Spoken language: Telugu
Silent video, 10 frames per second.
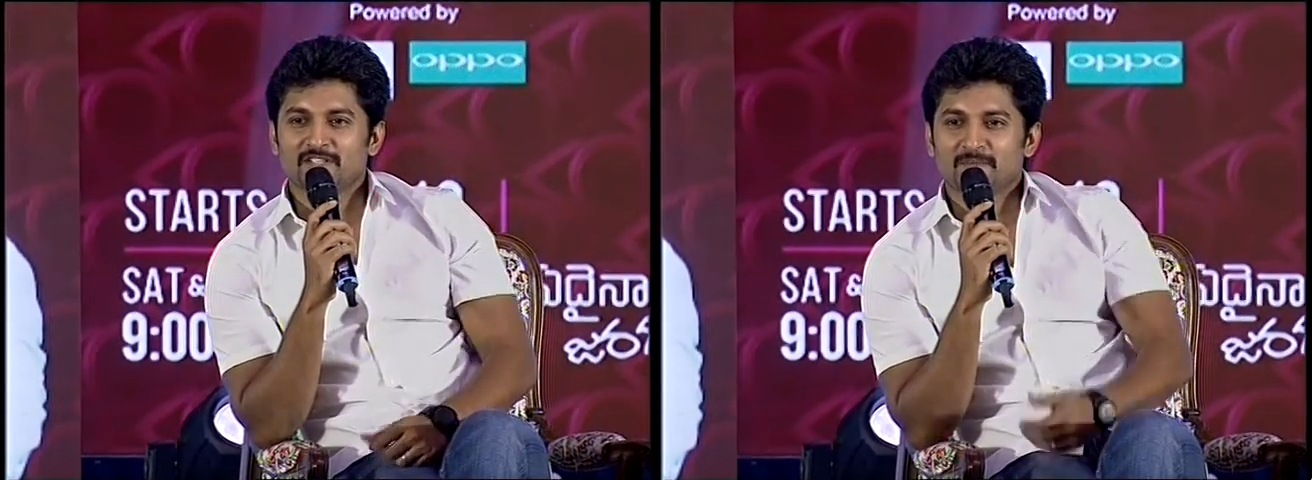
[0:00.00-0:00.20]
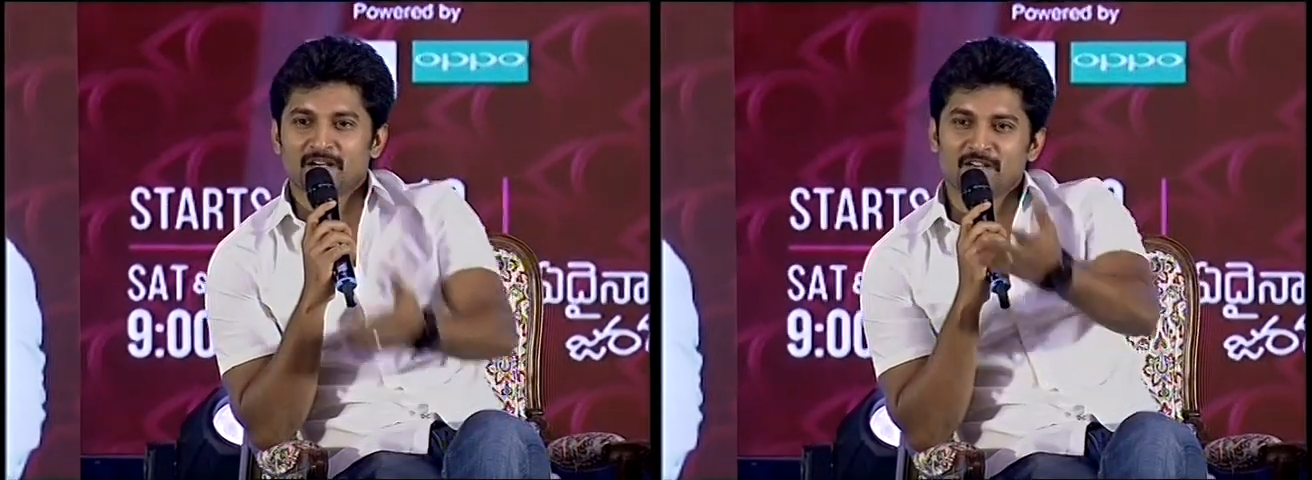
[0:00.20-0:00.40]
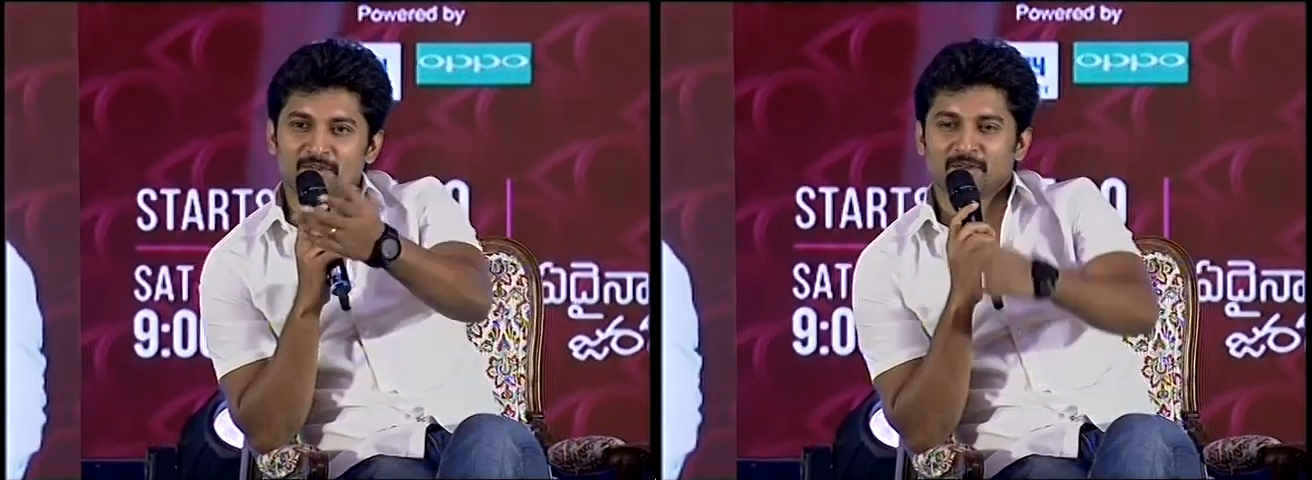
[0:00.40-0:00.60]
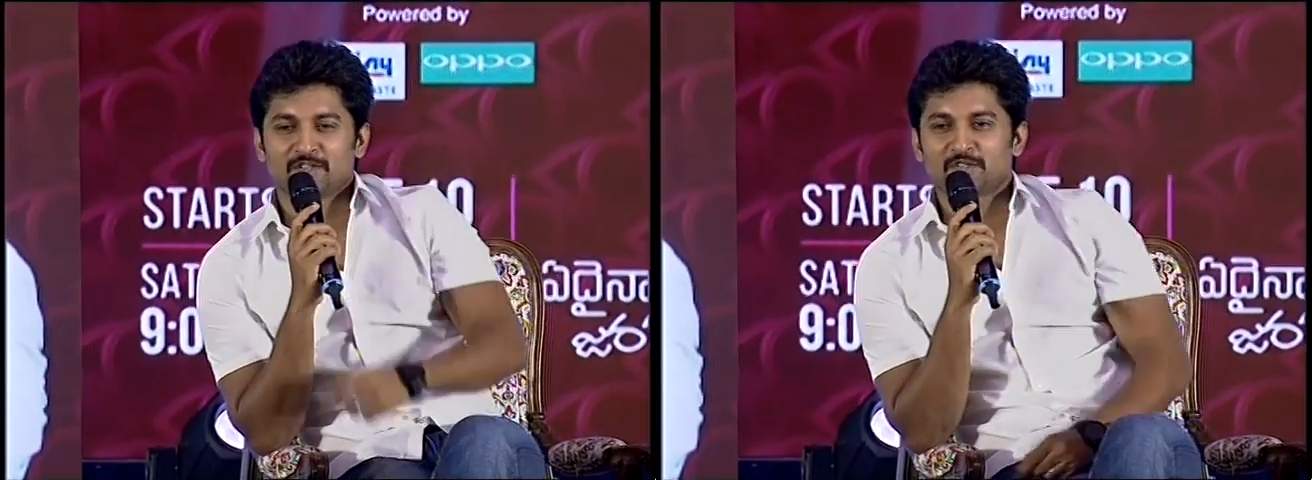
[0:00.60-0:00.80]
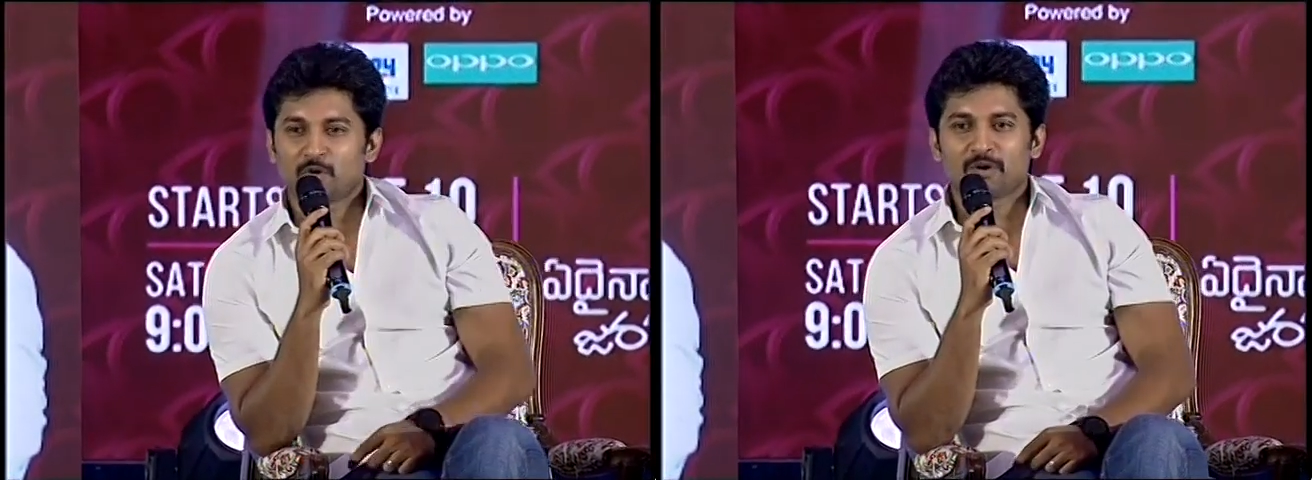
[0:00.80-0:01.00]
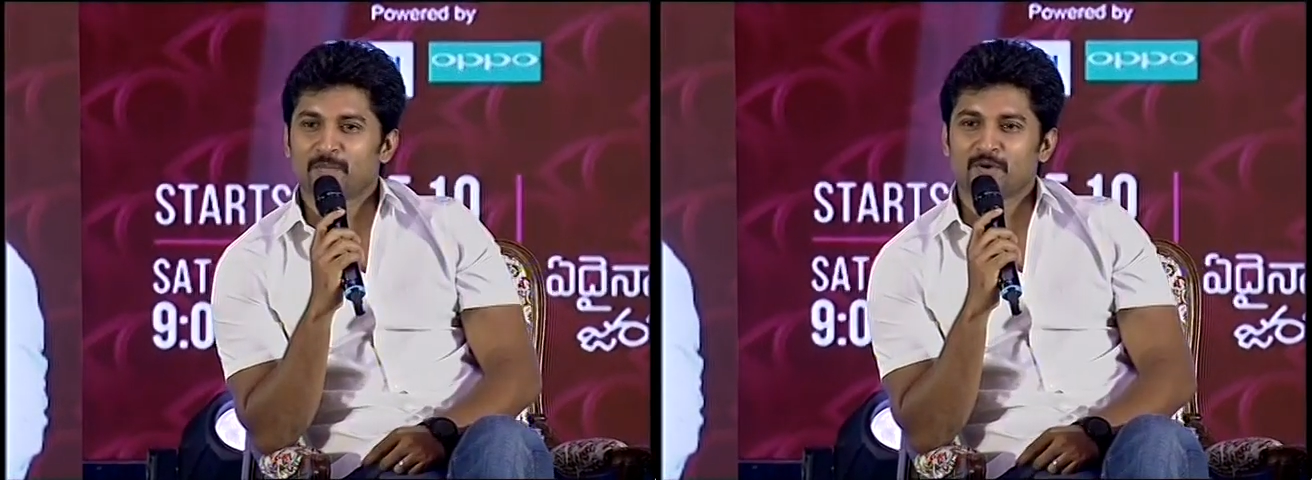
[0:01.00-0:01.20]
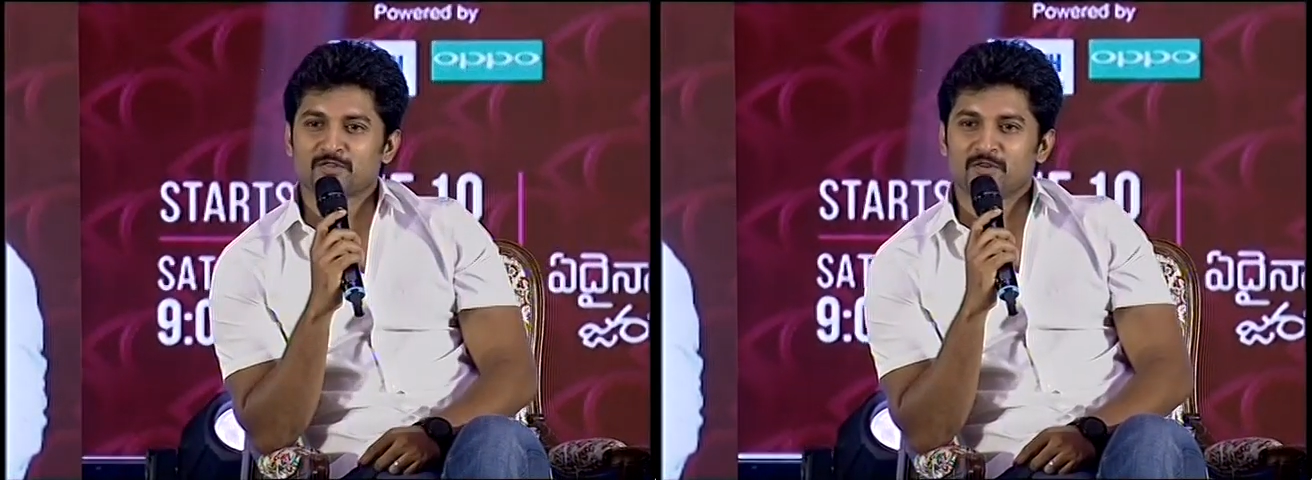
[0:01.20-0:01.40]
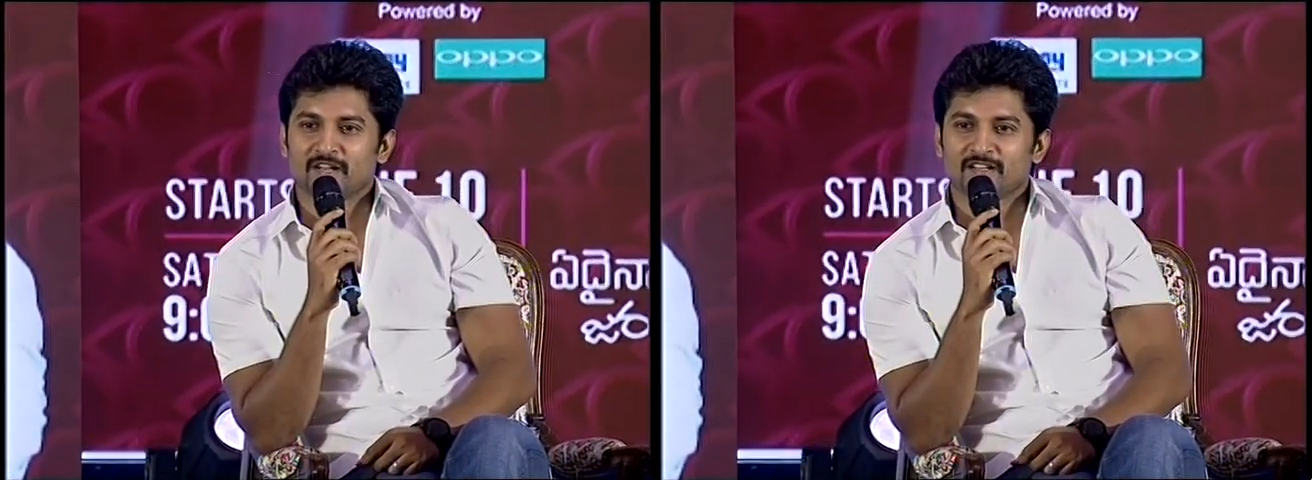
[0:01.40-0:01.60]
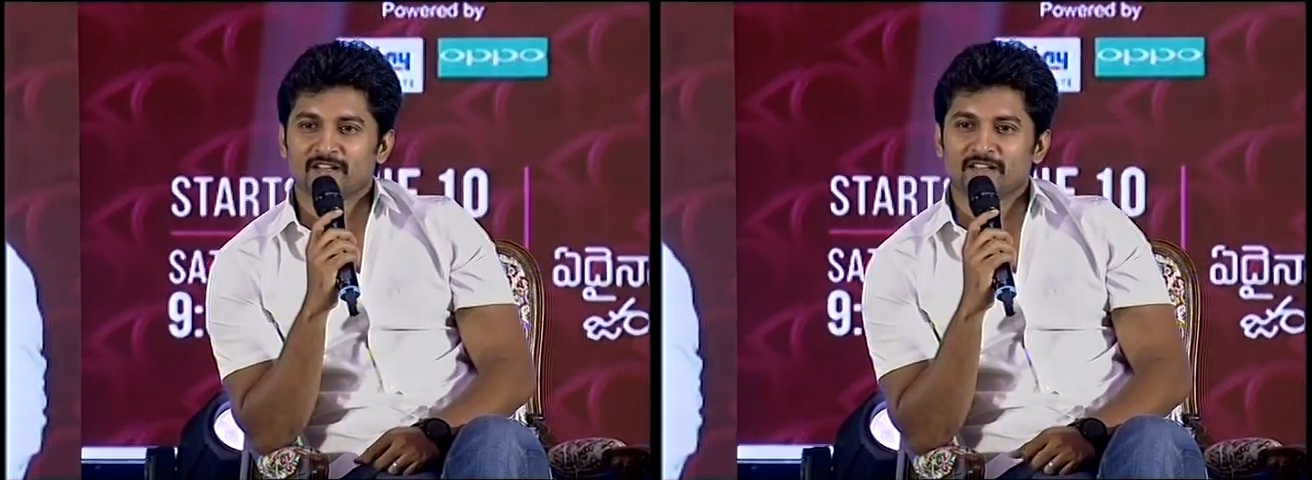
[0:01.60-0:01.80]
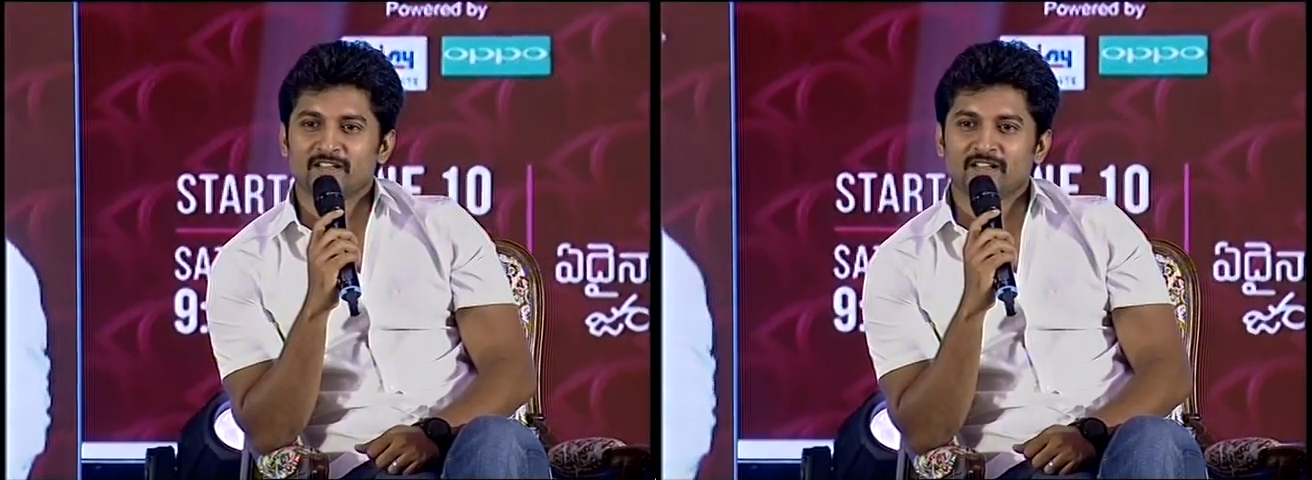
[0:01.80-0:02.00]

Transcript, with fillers: చెప్పినట్టు షో ఎప్పుడు చూడలేదండి